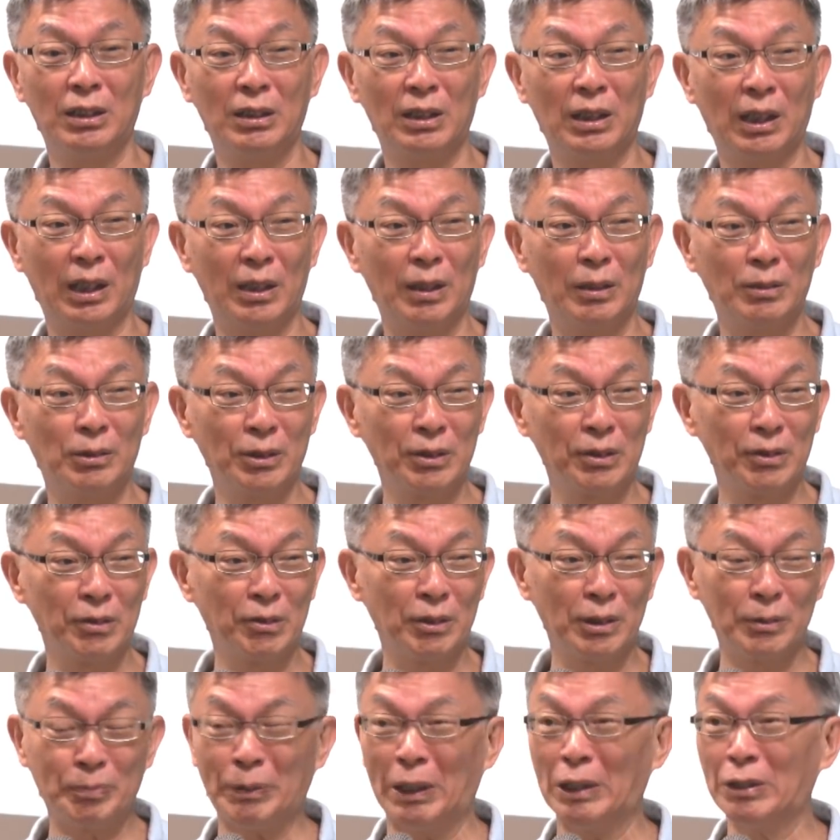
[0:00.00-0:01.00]
啊，或者
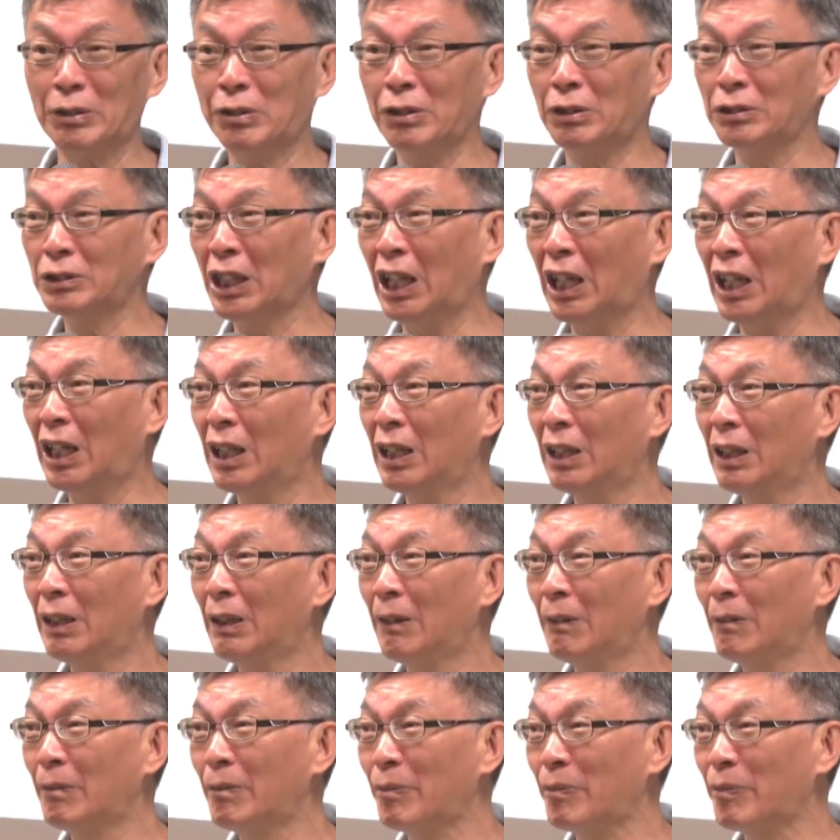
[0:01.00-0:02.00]
说保送的啊，
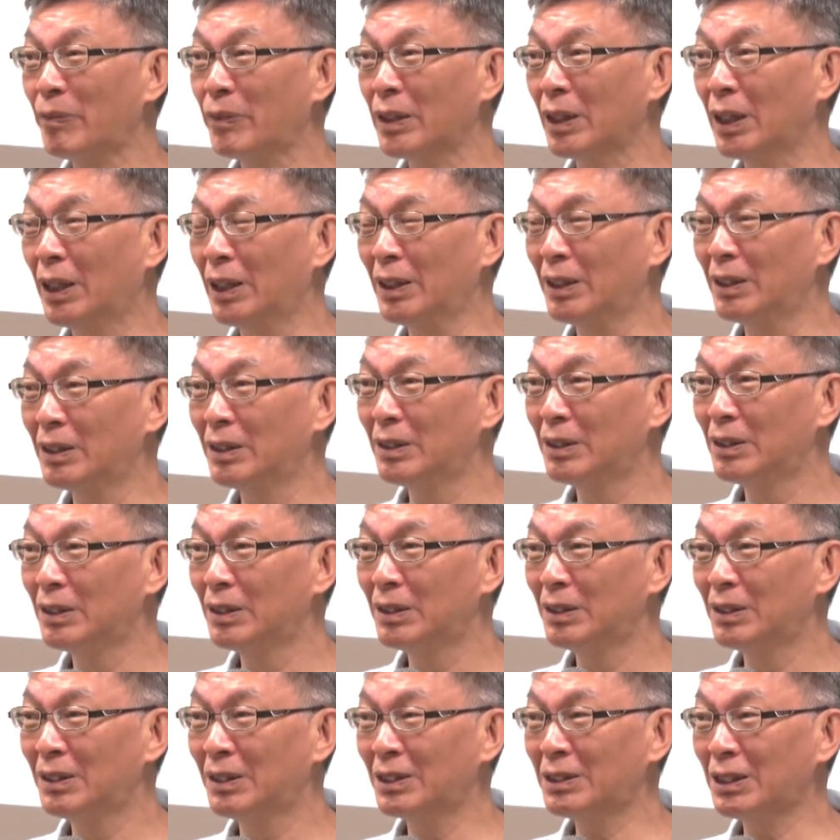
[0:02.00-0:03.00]
啊，
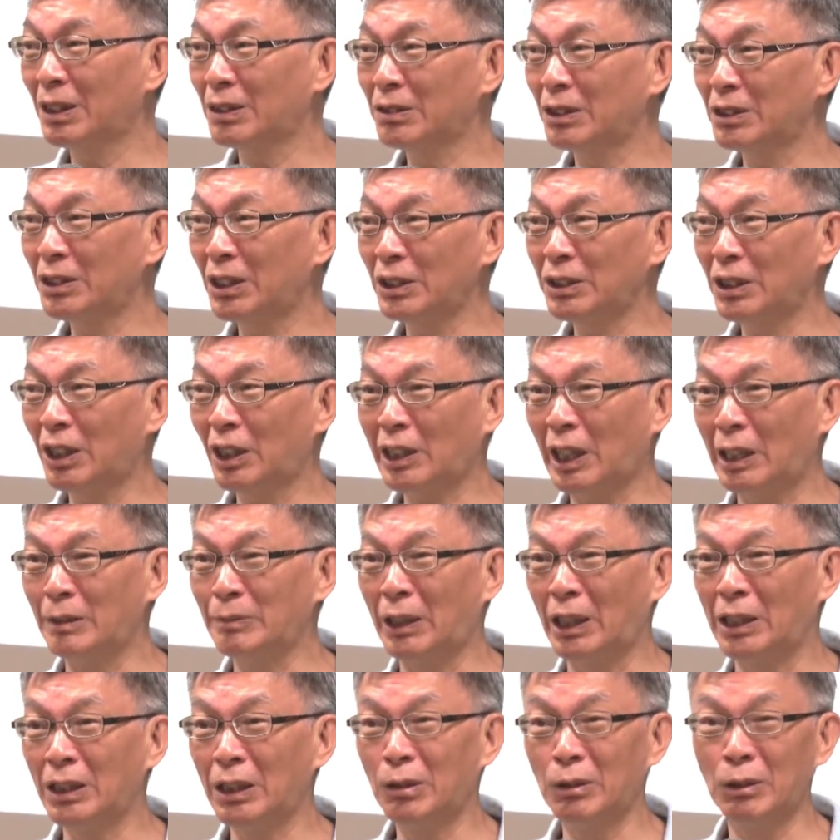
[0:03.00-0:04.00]
那假说那你要干
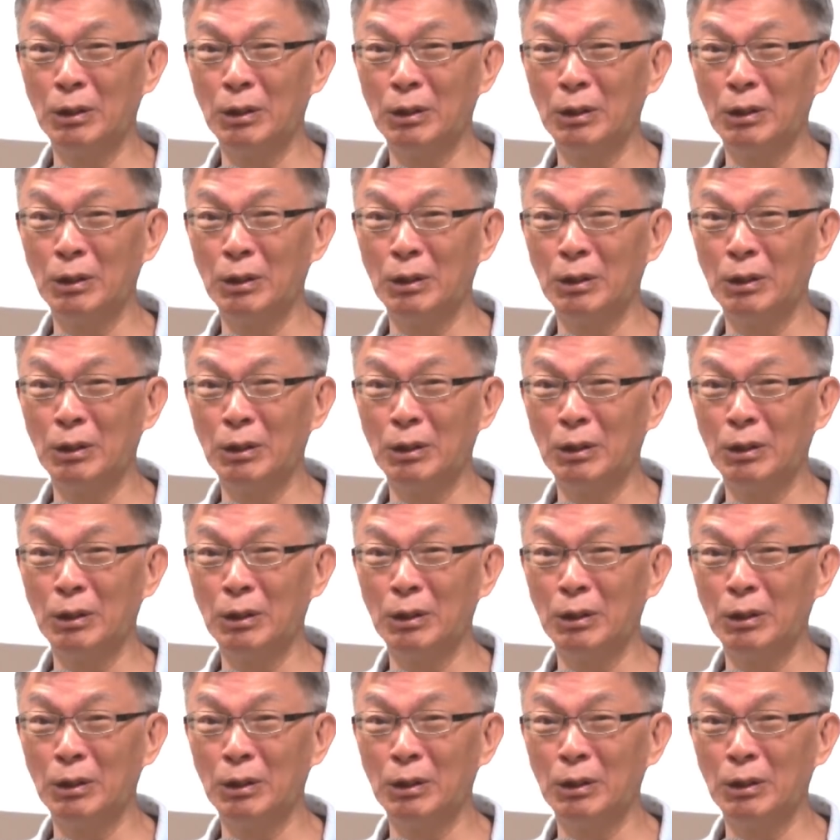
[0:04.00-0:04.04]
嘛呢？